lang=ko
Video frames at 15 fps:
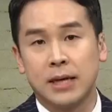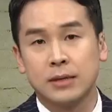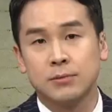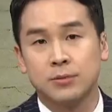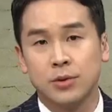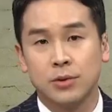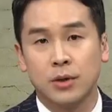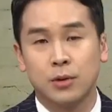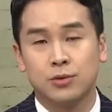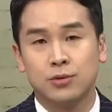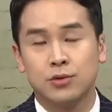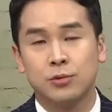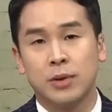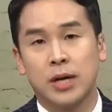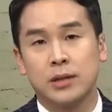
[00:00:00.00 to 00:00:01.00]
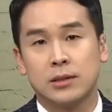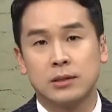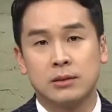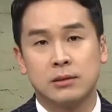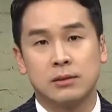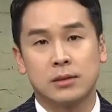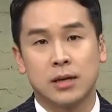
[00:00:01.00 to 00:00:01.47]
많은 분들이
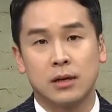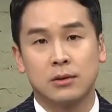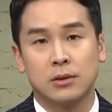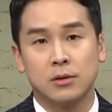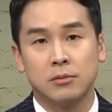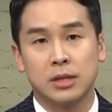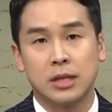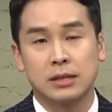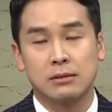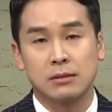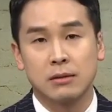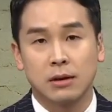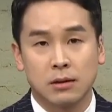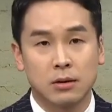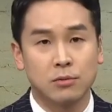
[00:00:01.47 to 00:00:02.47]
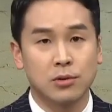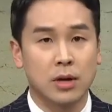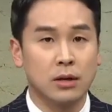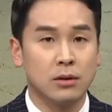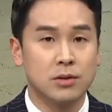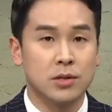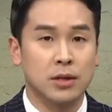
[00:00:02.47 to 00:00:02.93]
궁금해하시는 사건입니다. 승리 클럽으로
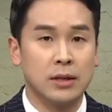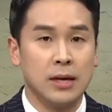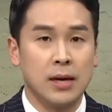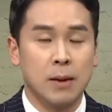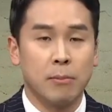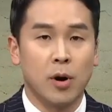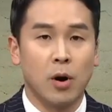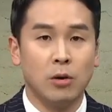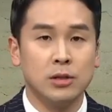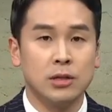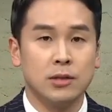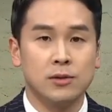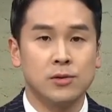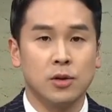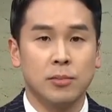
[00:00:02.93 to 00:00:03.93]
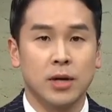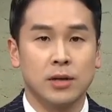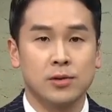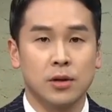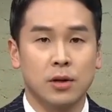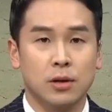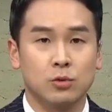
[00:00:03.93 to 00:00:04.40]
알려진 버닝
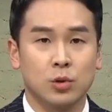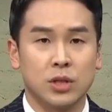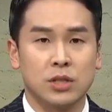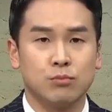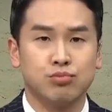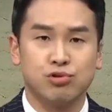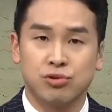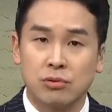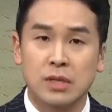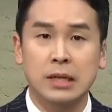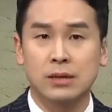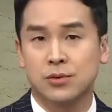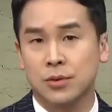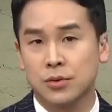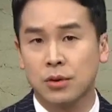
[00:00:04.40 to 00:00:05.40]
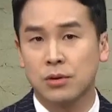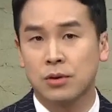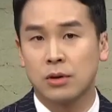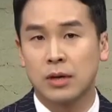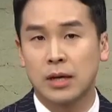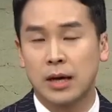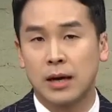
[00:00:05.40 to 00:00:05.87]
섭에서 도대체 무슨 일이 있었던
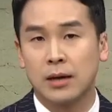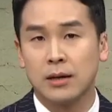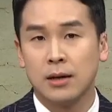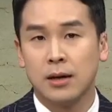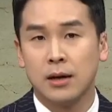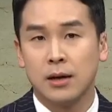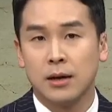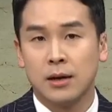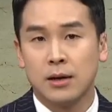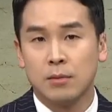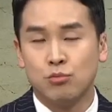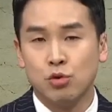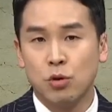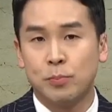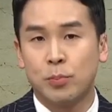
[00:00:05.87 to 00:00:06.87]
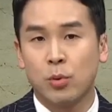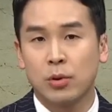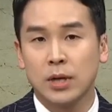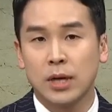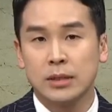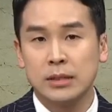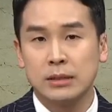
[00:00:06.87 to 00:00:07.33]
걸까?
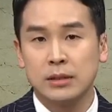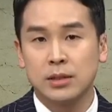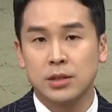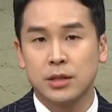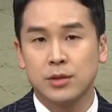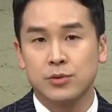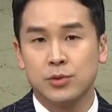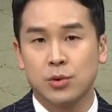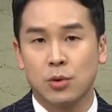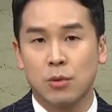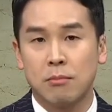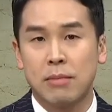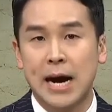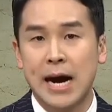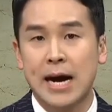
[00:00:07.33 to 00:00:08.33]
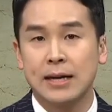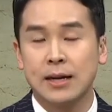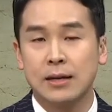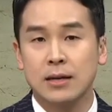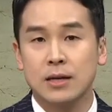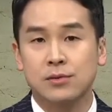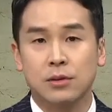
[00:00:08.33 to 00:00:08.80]
물뽕이라는 신종
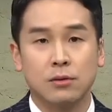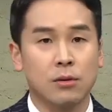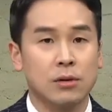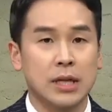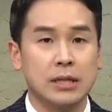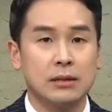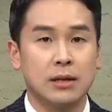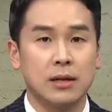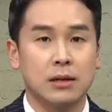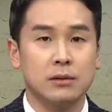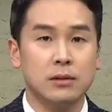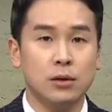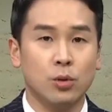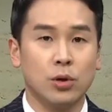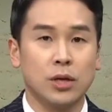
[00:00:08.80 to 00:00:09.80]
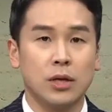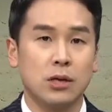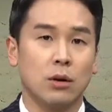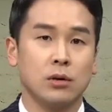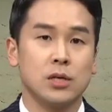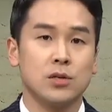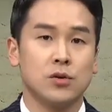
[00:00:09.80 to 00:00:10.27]
마약이 있었던 건 아니냐라는 의혹이
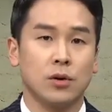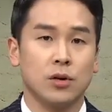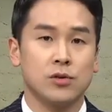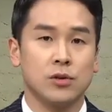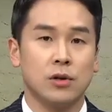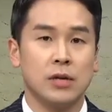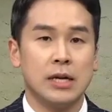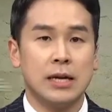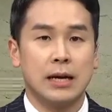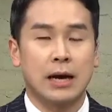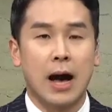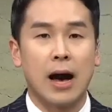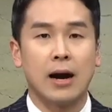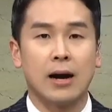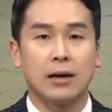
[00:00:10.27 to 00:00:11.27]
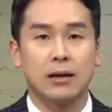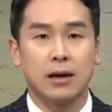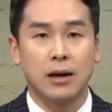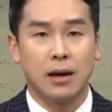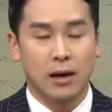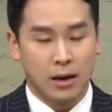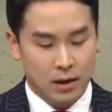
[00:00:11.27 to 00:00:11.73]
여기저기서
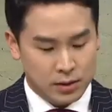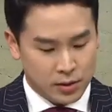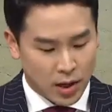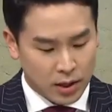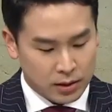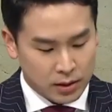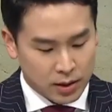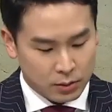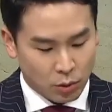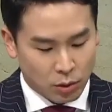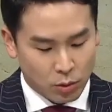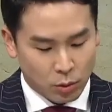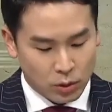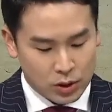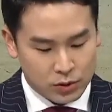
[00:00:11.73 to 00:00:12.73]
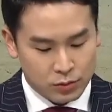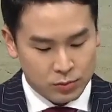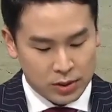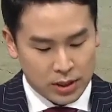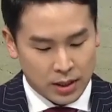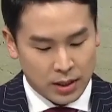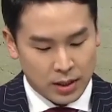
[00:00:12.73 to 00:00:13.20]
강하게 제기가 되고
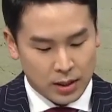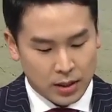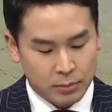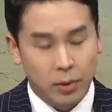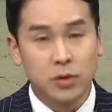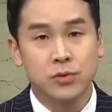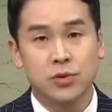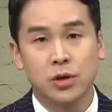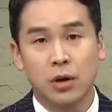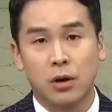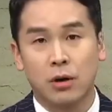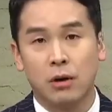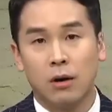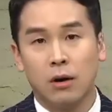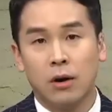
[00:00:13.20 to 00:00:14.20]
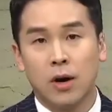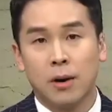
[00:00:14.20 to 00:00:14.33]
있습니다. 먼저